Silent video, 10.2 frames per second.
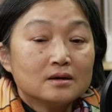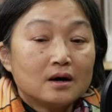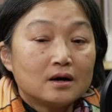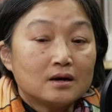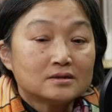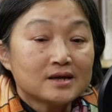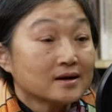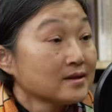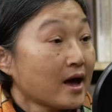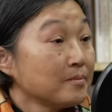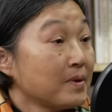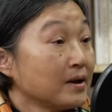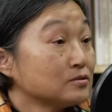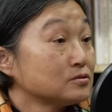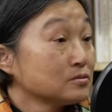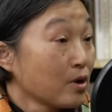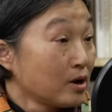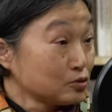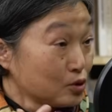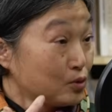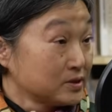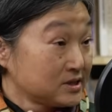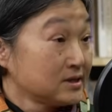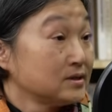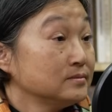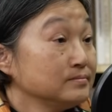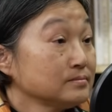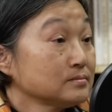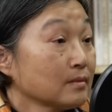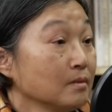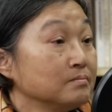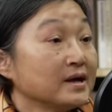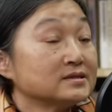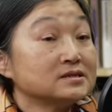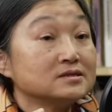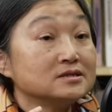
呃上台北都要坐火车，每次